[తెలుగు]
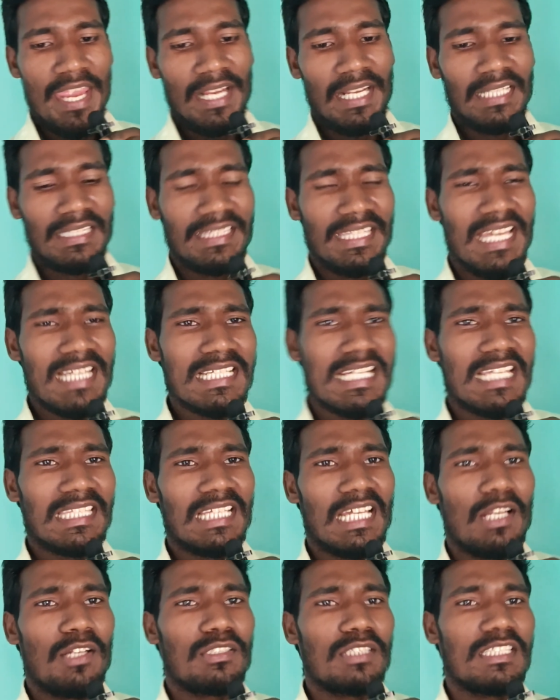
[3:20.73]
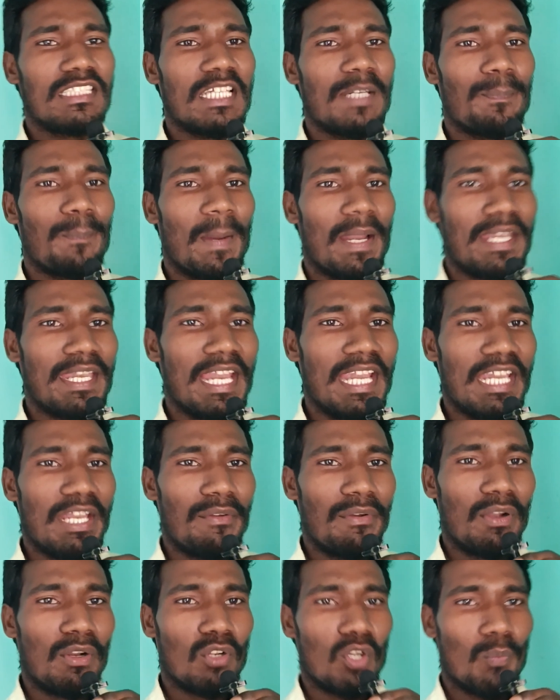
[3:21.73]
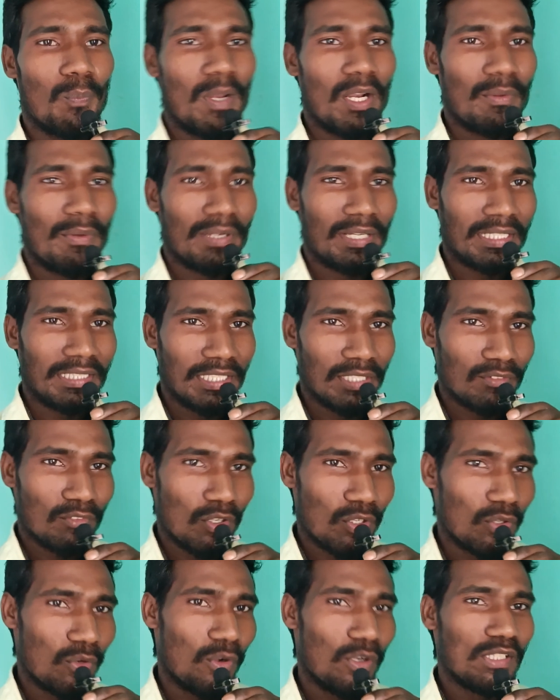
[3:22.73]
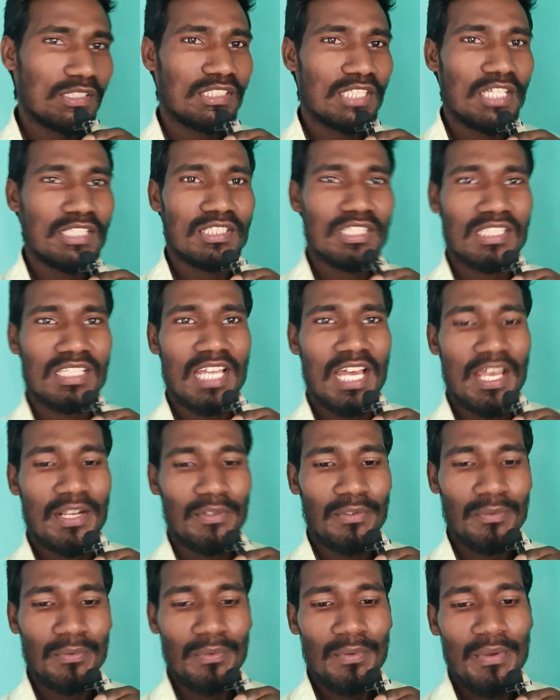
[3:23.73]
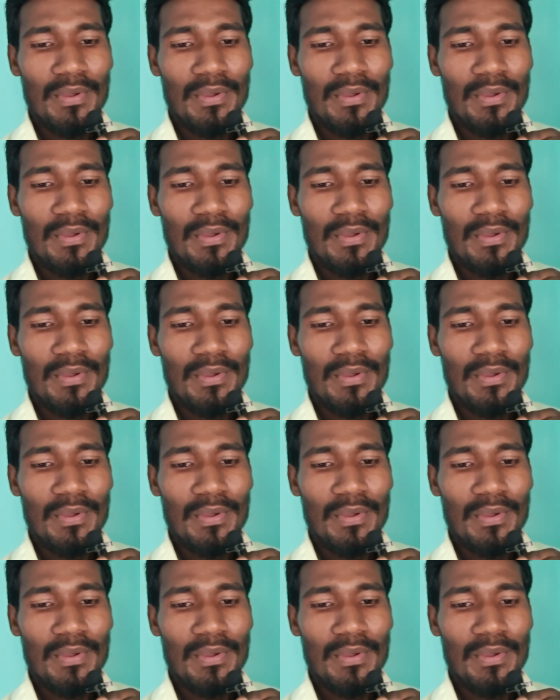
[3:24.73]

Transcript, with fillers: ఇక తేజ తాళ్ళు వచ్చేసి పన్నెండు వేల రూపాయల వరకు అయితే కొనుగోలు చేస్తున్నారు